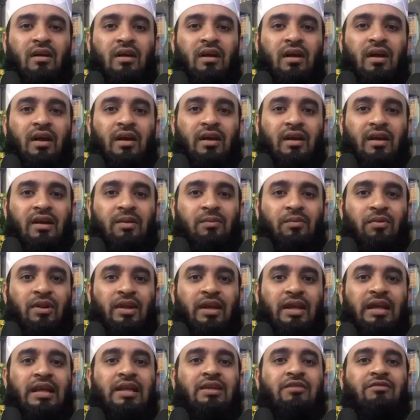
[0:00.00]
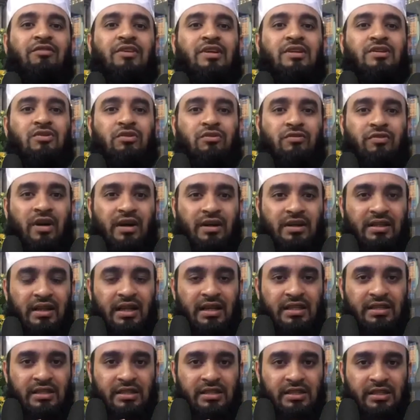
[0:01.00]
এটাকে বলে ইন ভিট্রো
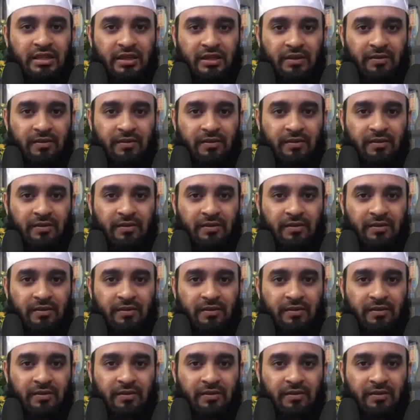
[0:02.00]
ফার্টিলাইজেশন